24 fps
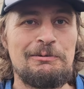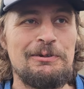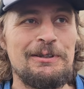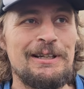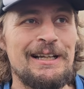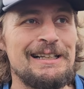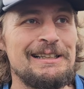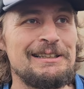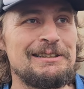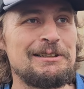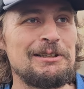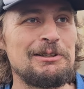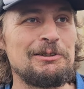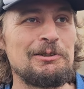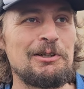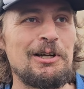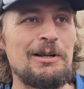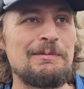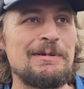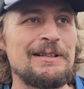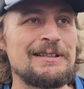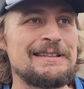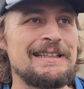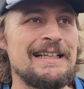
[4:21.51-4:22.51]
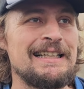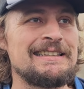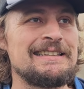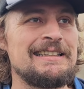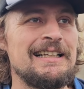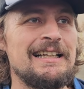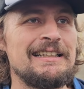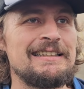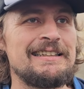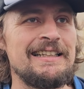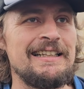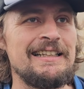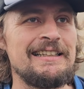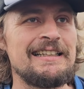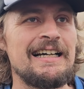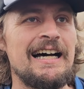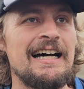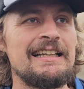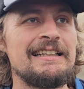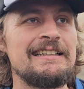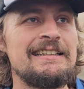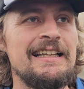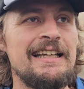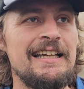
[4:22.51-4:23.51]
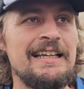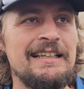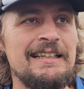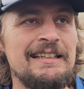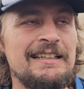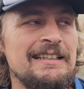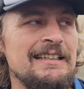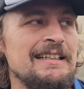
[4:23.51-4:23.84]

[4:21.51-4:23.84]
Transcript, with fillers: finale di stagione abbastanza tritante,